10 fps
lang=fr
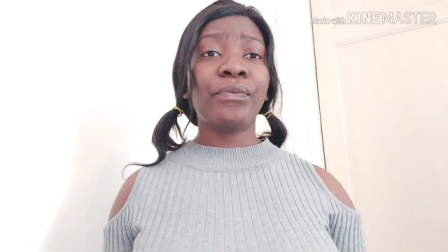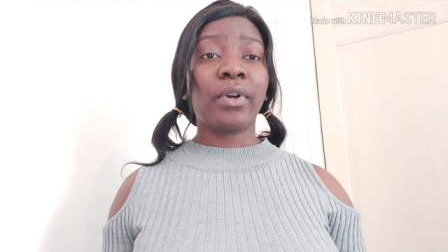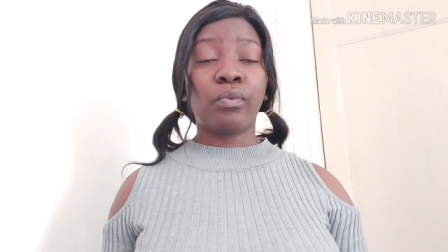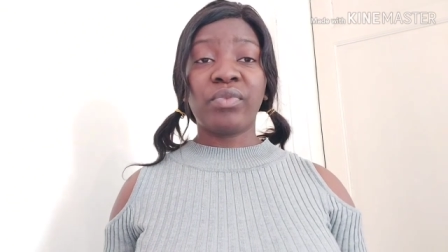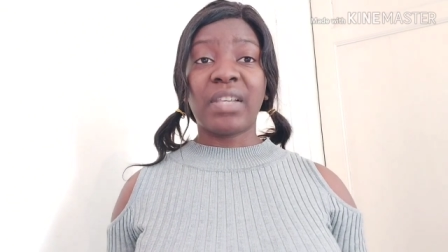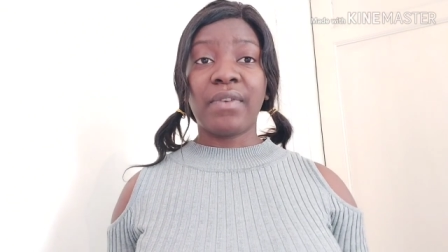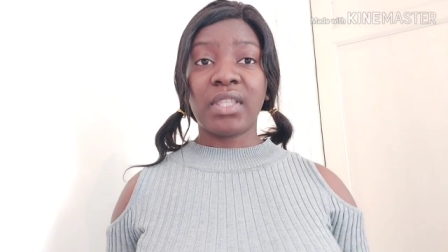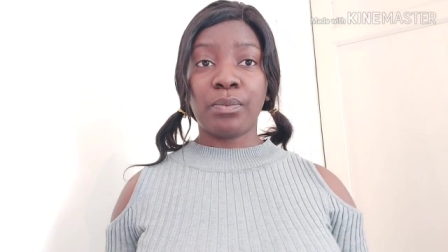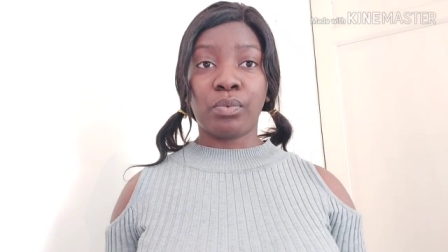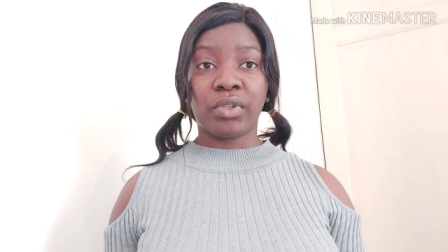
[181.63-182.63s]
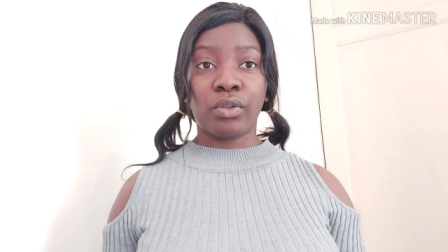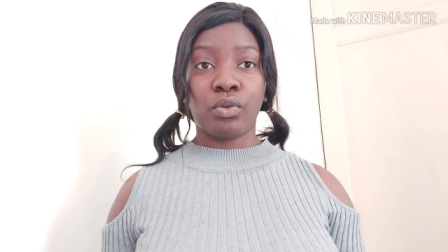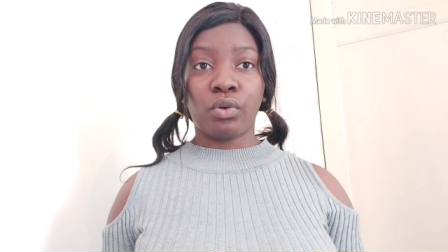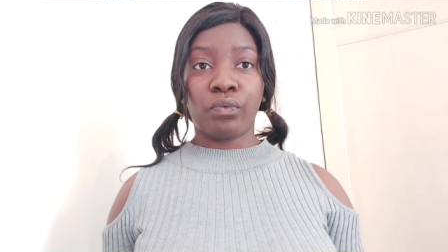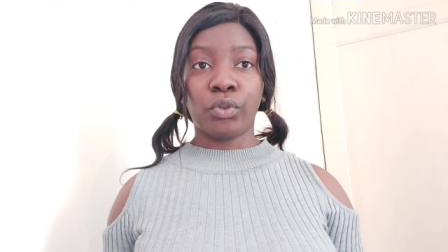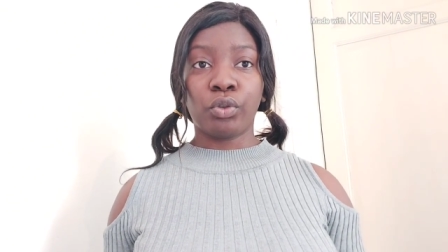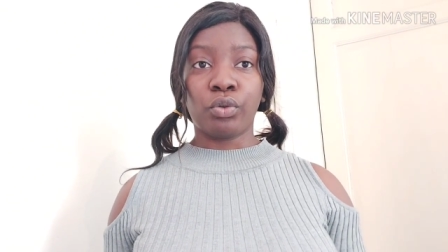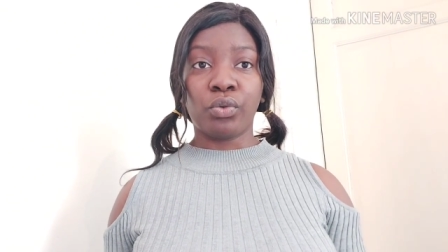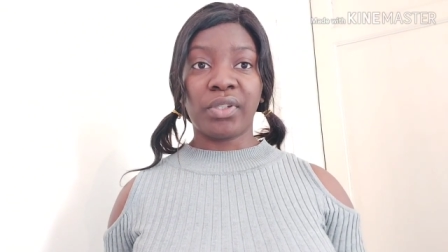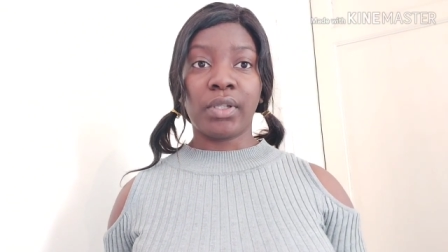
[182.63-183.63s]
une fois que vous avez déposé dans
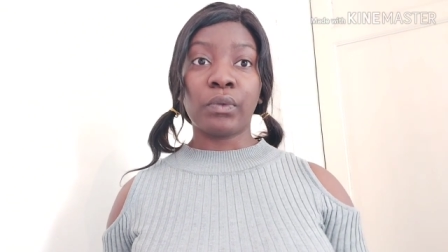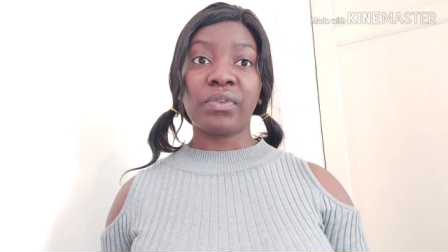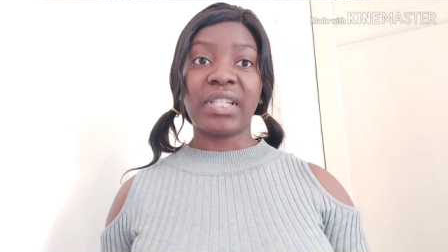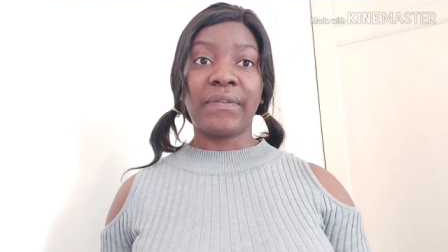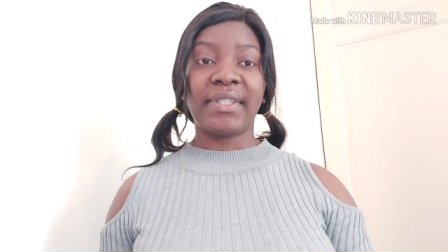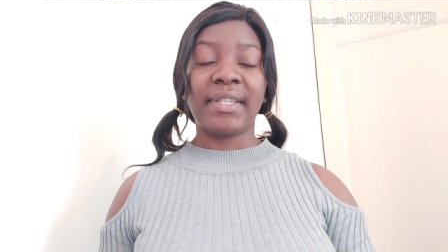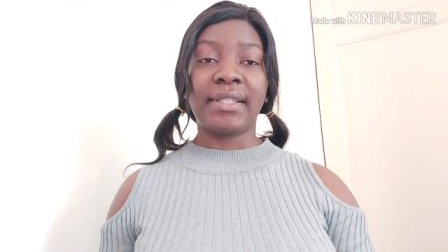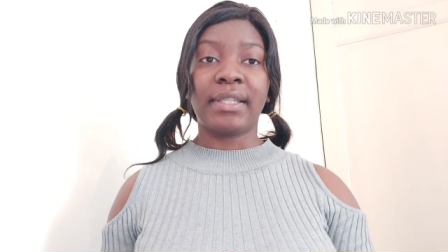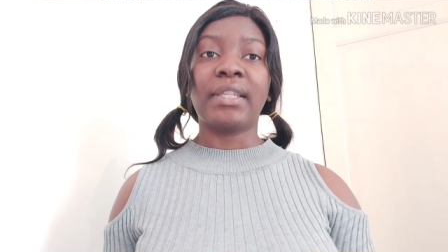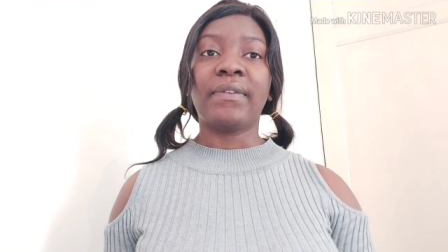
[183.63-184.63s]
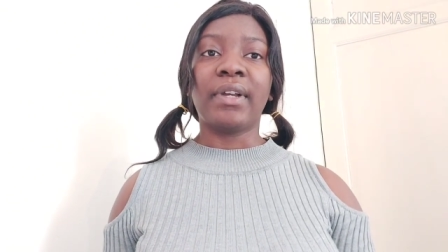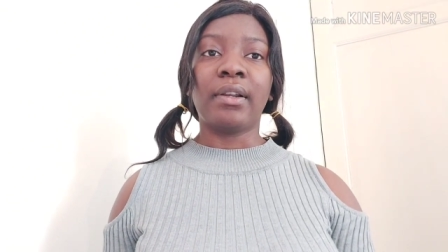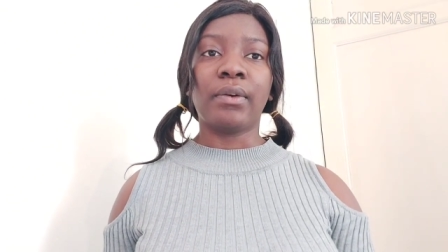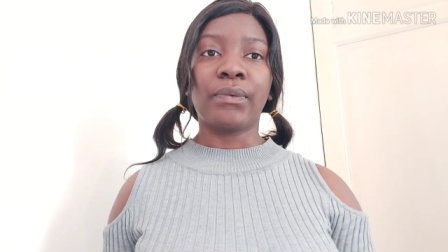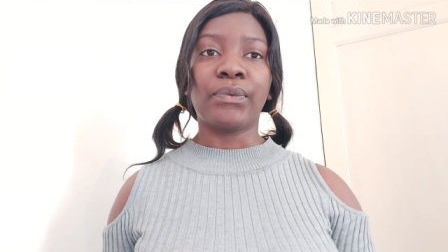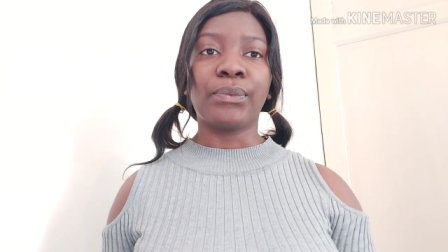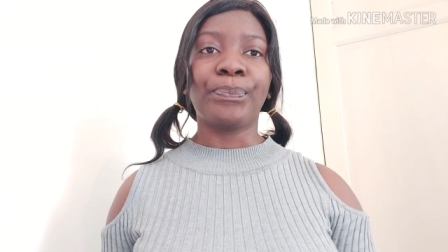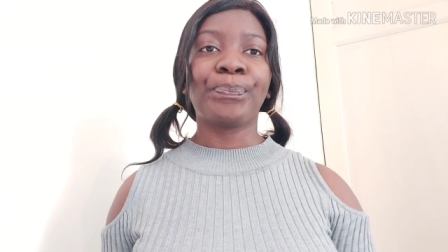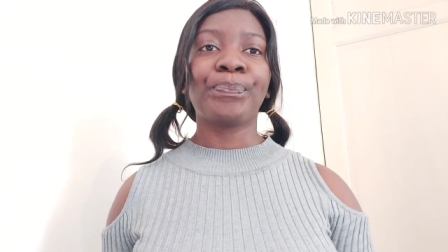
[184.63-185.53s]
votre dossier au service des équivalences,